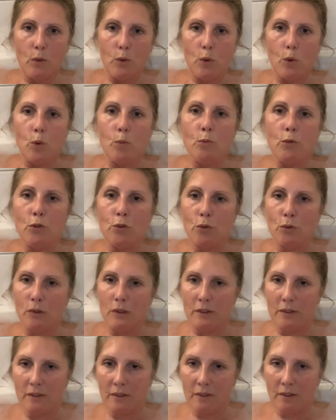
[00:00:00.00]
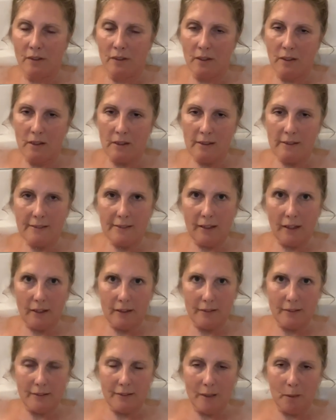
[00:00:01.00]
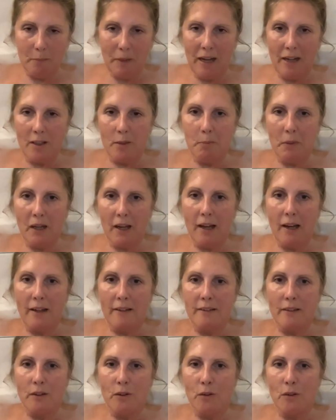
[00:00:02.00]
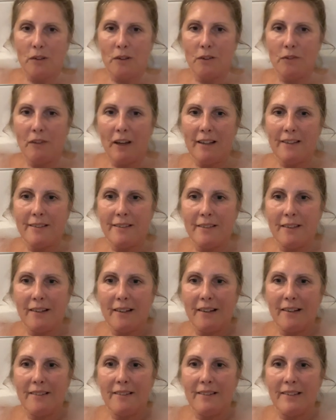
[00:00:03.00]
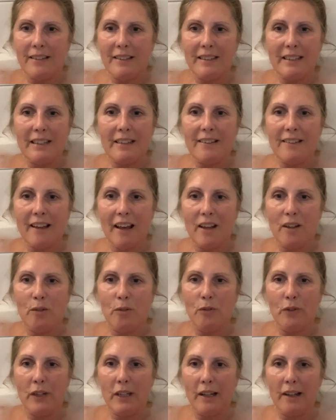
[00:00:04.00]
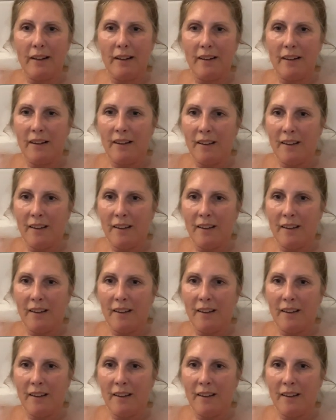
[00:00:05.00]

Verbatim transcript: Umschulden, sagt der Bankberater, doch ins Wasser lässt sich nichts einfehlen.